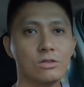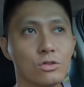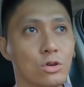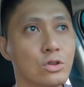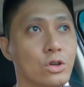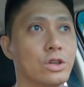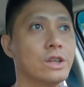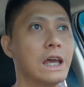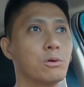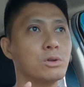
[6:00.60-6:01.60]
So
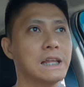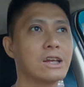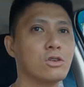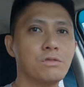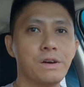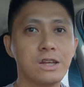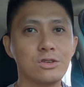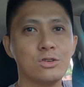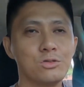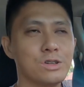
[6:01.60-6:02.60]
yun, I would like to invite
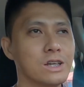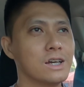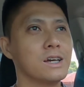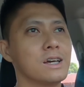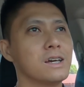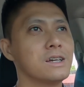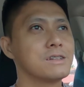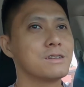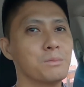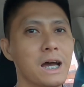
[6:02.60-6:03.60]
you na
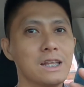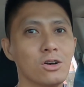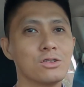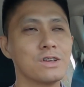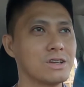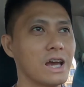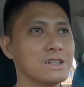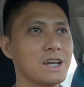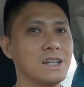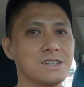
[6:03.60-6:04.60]
samahan ako sa
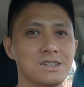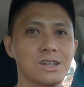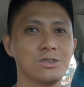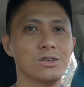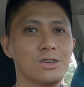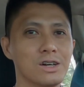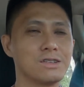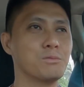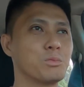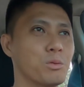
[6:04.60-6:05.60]
aking challenge na to
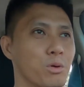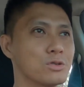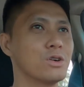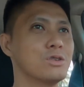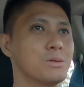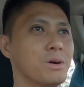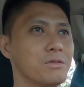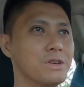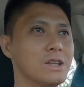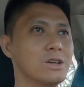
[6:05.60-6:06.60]
kasi magpo-post ako ng
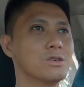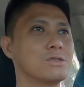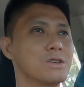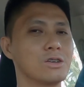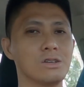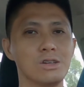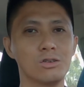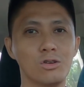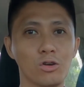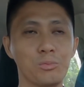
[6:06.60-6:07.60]
mga videos,
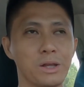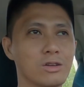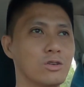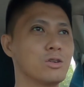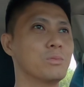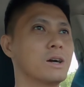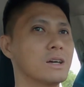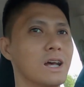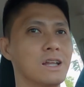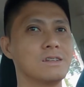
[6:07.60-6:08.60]
i-document ko yung
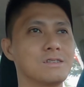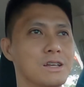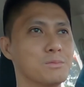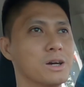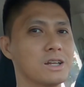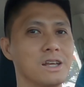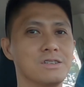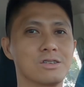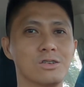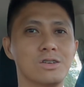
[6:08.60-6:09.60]
mga runs and mga
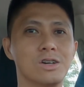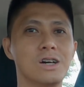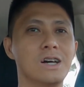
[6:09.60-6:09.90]
rides ko